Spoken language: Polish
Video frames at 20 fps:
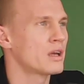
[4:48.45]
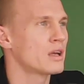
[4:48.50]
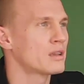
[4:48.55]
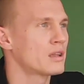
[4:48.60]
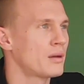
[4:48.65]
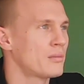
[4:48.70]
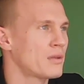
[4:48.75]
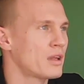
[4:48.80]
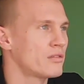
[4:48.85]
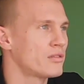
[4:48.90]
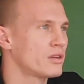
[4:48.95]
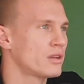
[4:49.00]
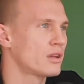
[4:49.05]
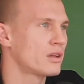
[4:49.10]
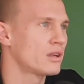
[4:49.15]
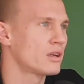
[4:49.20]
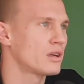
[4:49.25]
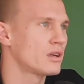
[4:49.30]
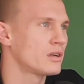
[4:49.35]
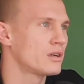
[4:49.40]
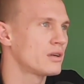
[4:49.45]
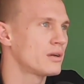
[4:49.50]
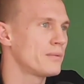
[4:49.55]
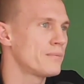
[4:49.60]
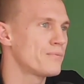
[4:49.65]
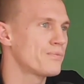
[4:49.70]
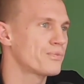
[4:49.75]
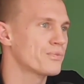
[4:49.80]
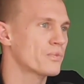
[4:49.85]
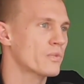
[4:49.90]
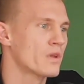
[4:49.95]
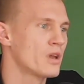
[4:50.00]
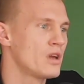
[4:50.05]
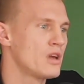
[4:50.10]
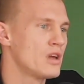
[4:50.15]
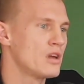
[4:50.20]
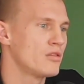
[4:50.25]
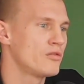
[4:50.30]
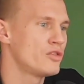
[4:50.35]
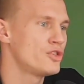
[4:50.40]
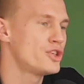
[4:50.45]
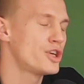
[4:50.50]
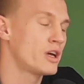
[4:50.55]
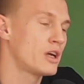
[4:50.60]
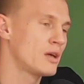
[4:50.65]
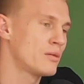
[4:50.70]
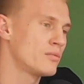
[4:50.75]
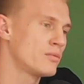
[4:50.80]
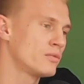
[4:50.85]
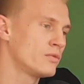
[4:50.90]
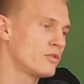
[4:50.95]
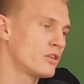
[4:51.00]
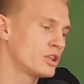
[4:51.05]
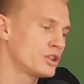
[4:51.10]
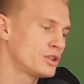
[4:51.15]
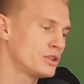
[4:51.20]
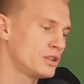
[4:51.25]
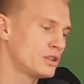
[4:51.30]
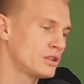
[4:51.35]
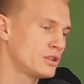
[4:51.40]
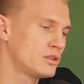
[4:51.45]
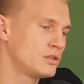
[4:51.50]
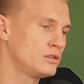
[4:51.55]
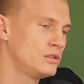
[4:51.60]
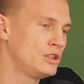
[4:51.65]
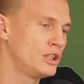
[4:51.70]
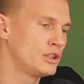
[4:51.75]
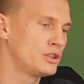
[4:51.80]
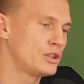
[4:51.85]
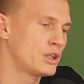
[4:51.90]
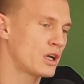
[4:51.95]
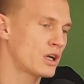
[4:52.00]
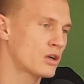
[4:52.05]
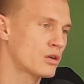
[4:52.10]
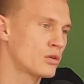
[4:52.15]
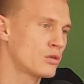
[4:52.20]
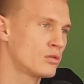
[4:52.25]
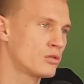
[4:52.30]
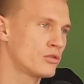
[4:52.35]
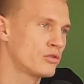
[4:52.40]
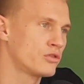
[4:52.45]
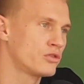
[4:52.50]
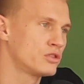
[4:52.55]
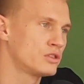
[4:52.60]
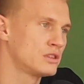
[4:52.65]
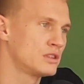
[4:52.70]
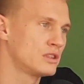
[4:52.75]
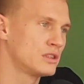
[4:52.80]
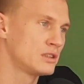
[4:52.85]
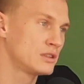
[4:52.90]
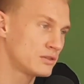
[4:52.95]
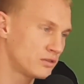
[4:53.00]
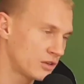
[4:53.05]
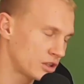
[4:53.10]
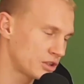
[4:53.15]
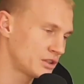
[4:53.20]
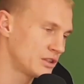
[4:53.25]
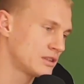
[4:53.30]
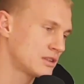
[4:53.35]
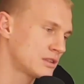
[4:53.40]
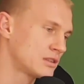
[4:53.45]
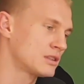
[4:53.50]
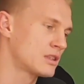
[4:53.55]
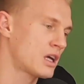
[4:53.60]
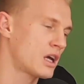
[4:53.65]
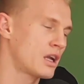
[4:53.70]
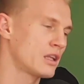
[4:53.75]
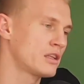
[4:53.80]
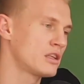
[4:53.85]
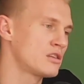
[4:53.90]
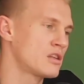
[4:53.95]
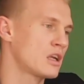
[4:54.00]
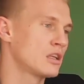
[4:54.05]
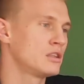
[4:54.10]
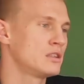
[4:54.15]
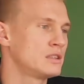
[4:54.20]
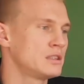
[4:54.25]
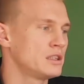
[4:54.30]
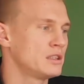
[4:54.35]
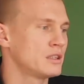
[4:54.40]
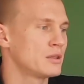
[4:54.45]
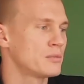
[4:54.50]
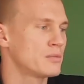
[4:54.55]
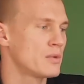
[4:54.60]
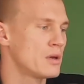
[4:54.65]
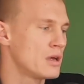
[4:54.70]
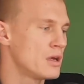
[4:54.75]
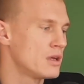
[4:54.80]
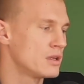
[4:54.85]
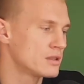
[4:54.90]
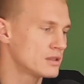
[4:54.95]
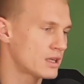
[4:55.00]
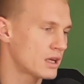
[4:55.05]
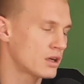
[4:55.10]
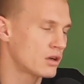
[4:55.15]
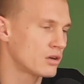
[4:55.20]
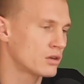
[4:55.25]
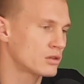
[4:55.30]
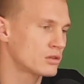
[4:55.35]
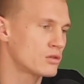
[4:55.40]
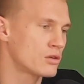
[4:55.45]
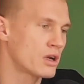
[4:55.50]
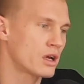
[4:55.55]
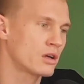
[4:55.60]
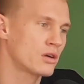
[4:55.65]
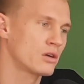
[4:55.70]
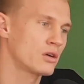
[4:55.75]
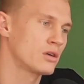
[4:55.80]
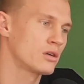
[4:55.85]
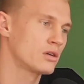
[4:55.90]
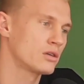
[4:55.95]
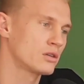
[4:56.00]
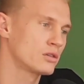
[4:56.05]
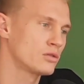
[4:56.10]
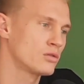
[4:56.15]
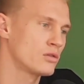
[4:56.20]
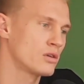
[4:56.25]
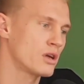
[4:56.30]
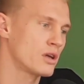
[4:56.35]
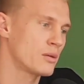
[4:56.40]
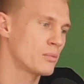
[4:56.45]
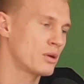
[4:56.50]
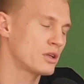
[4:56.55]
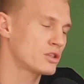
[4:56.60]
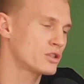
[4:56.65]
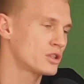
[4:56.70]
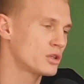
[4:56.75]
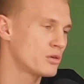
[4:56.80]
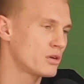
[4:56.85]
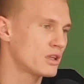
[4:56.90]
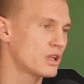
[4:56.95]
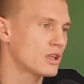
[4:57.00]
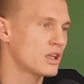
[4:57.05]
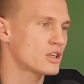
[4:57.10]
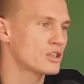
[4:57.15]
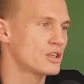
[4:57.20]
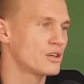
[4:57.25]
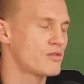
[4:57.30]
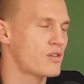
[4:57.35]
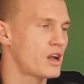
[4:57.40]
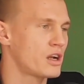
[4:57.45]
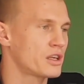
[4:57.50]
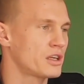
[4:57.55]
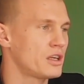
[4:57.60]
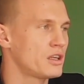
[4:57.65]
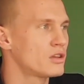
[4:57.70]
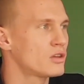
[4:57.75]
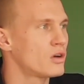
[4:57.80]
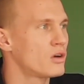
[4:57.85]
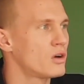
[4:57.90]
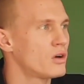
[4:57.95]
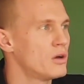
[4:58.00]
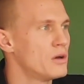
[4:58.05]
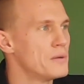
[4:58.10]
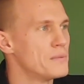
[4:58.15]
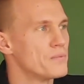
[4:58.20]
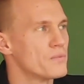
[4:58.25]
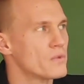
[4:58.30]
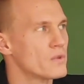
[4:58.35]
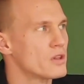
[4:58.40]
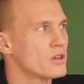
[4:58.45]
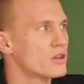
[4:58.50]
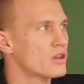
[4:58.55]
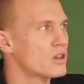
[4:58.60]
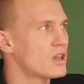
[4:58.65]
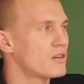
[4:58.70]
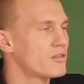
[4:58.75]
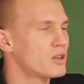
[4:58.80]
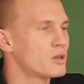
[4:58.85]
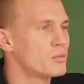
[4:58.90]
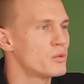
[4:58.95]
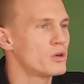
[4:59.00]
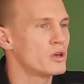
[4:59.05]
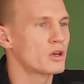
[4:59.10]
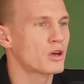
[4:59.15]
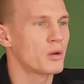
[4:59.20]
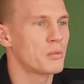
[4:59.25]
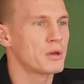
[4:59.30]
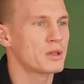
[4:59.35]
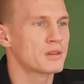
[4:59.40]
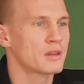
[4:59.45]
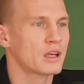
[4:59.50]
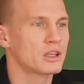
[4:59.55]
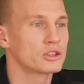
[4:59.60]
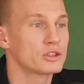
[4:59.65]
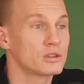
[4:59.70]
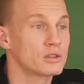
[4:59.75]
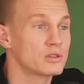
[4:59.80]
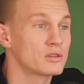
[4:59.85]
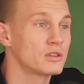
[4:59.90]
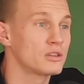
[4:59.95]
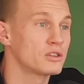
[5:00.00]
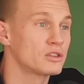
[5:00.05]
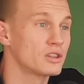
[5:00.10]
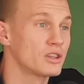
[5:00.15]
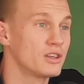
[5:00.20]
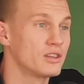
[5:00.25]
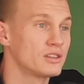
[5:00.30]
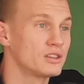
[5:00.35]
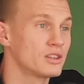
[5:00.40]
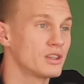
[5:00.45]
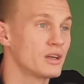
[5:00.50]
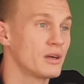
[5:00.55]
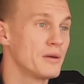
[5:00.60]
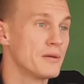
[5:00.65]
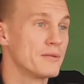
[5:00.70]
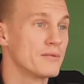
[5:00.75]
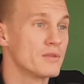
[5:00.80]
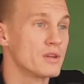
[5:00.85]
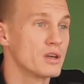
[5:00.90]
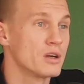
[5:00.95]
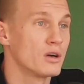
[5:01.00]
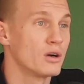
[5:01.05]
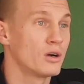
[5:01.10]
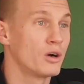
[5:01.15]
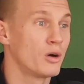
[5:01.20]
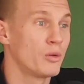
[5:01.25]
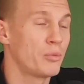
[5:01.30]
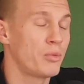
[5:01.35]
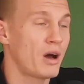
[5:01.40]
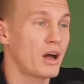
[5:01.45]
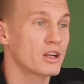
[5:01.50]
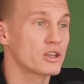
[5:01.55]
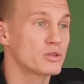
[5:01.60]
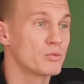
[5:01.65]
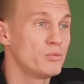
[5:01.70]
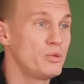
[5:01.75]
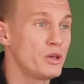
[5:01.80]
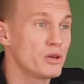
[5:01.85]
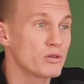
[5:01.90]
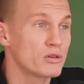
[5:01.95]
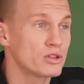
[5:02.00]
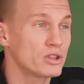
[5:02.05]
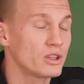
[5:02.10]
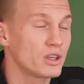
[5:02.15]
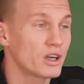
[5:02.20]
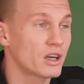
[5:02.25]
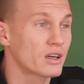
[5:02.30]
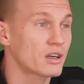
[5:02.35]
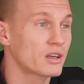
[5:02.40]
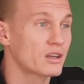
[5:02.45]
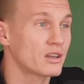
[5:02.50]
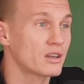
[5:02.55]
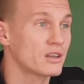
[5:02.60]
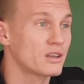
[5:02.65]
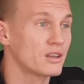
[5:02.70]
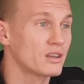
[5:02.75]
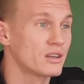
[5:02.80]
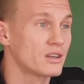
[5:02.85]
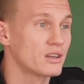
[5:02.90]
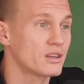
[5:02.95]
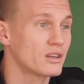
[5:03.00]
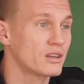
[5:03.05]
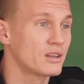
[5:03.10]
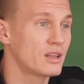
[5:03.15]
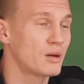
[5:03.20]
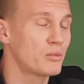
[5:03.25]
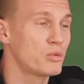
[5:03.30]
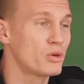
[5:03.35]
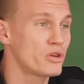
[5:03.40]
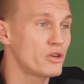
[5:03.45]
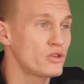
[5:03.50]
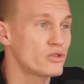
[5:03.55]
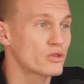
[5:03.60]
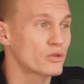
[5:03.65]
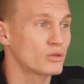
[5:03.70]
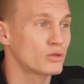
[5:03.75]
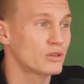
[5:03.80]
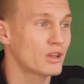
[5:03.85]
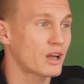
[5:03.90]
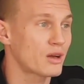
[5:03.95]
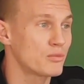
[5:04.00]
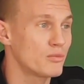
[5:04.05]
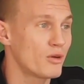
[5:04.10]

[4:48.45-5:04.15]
ja tam nawet ym, widziałem właśnie dzieciaków z, z, właśnie z karate tradycyjnym, tego, którego, które patrzyły na nasze walki, to, to nawet były komentarze, że, że o patrz, biło się jak y, na boisku, tak